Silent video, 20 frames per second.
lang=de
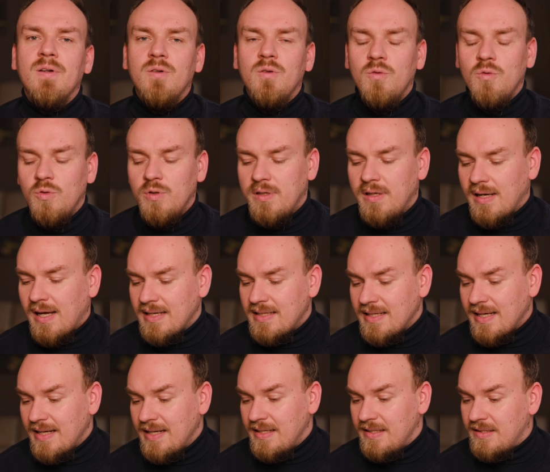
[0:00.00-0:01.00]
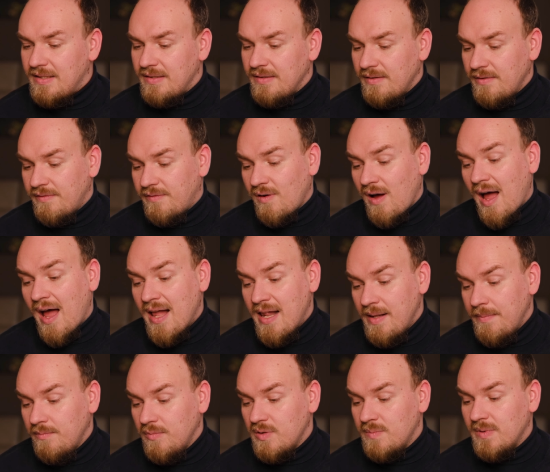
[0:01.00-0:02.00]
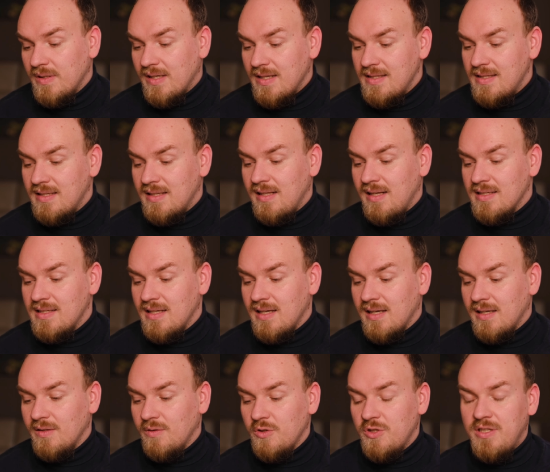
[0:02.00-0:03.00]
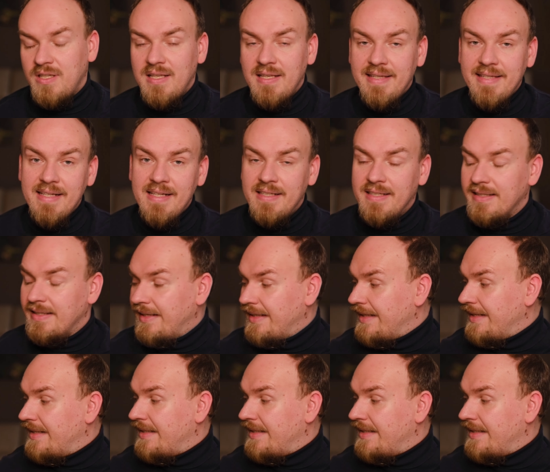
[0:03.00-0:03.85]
Und hat halt äh, vor allem, muss man ganz klar sagen, durch die Lilie,